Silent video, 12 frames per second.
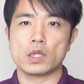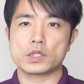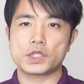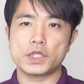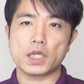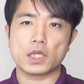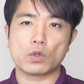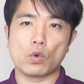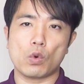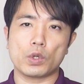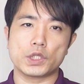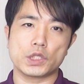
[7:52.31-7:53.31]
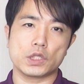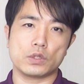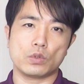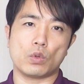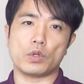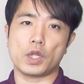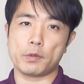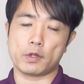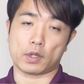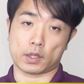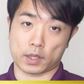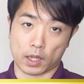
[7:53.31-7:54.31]
知的好奇心のレベル
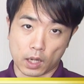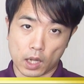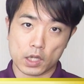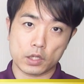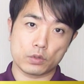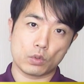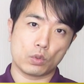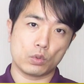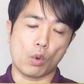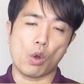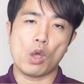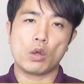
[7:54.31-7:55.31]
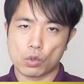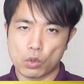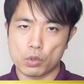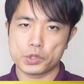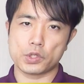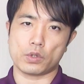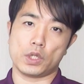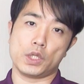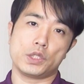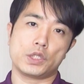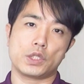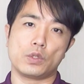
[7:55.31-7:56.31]
が高い人ほど高次の
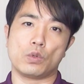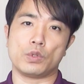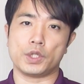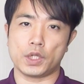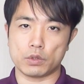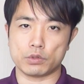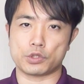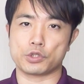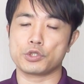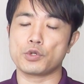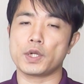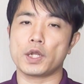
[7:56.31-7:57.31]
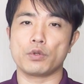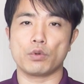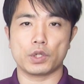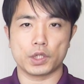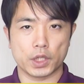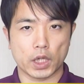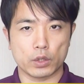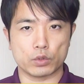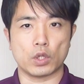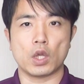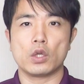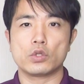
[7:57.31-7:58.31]
認知機能を担う重要な領域である